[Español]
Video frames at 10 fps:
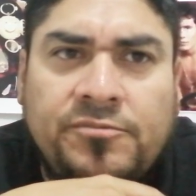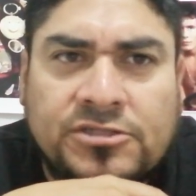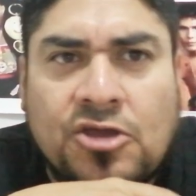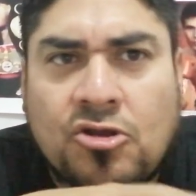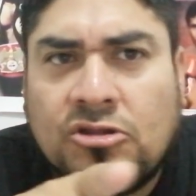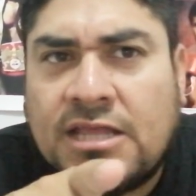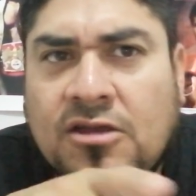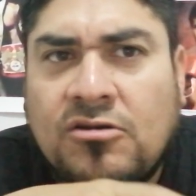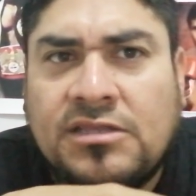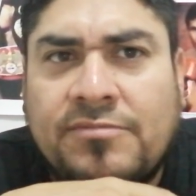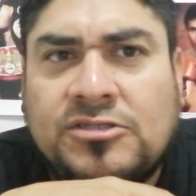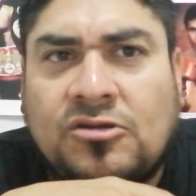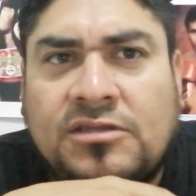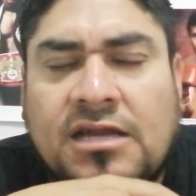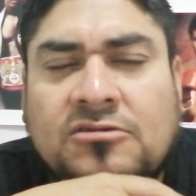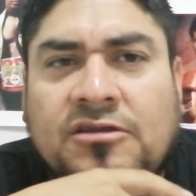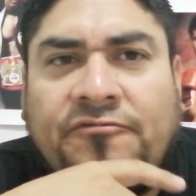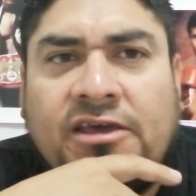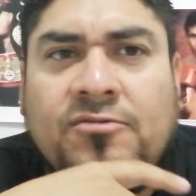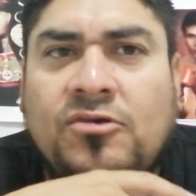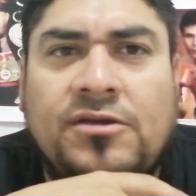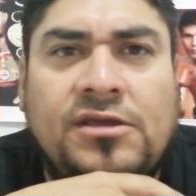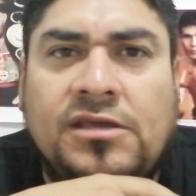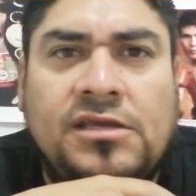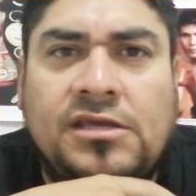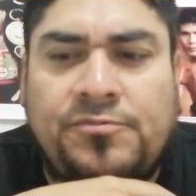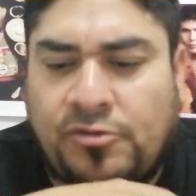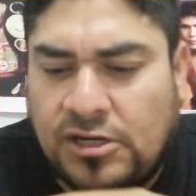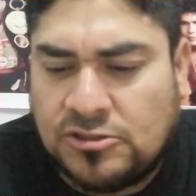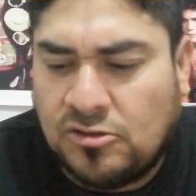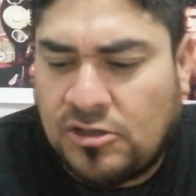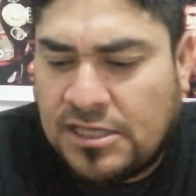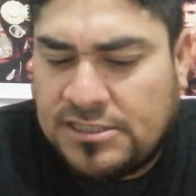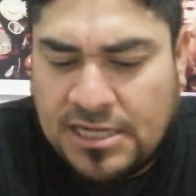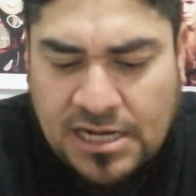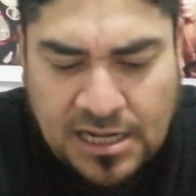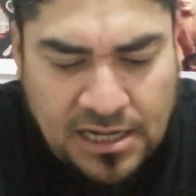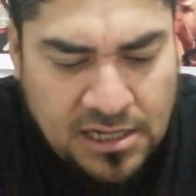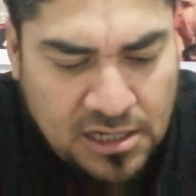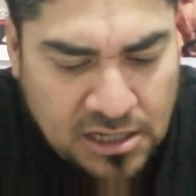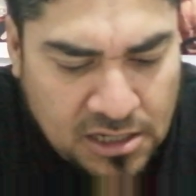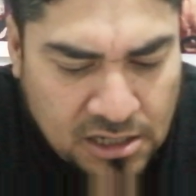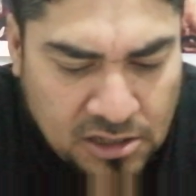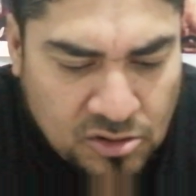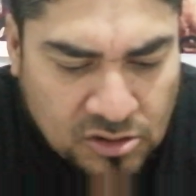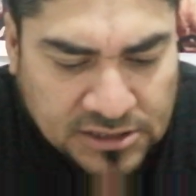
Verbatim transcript: pues que yo lo tengo entre mis contactos de Facebook y, por eso no quisiera, no